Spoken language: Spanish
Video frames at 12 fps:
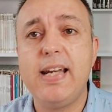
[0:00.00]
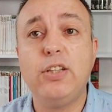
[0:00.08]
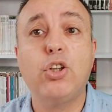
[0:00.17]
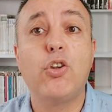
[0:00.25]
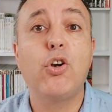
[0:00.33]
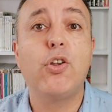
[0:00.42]
ni
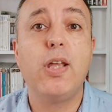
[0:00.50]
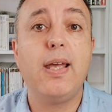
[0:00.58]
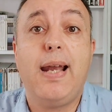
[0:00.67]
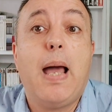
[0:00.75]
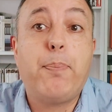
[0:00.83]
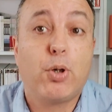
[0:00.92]
todo lo
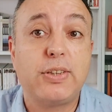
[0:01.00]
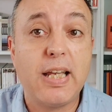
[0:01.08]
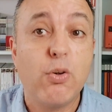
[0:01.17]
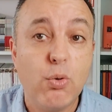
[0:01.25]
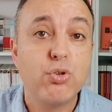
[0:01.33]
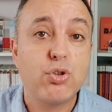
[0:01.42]
de La Porta,
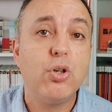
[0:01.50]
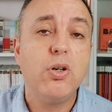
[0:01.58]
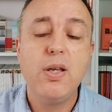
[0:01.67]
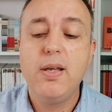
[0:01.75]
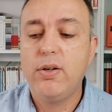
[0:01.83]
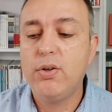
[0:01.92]

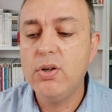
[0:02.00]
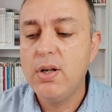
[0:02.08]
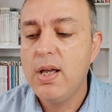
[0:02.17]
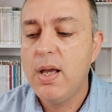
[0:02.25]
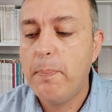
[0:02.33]
incluso, ¿no?